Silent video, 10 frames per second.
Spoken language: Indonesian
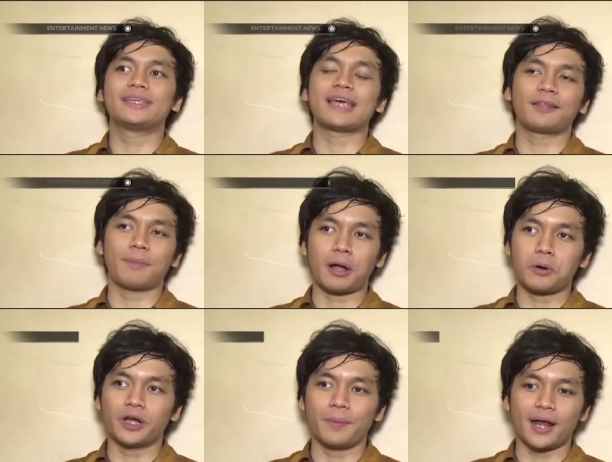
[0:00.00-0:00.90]
di saat
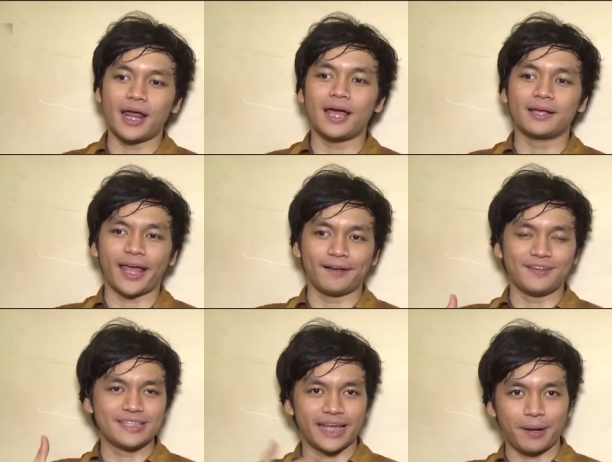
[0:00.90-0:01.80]
manggung dimana
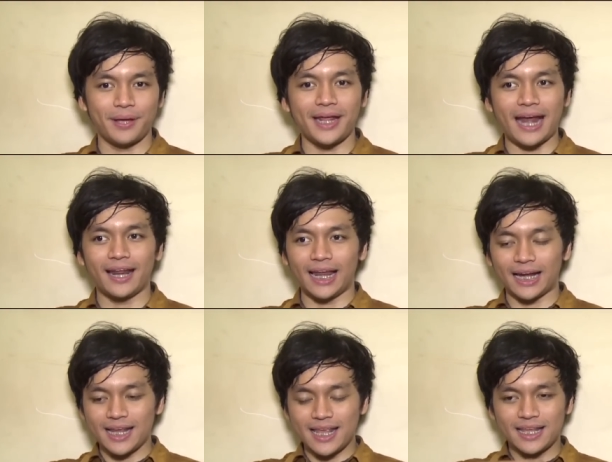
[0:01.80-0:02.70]
Calvin Jeremy adalah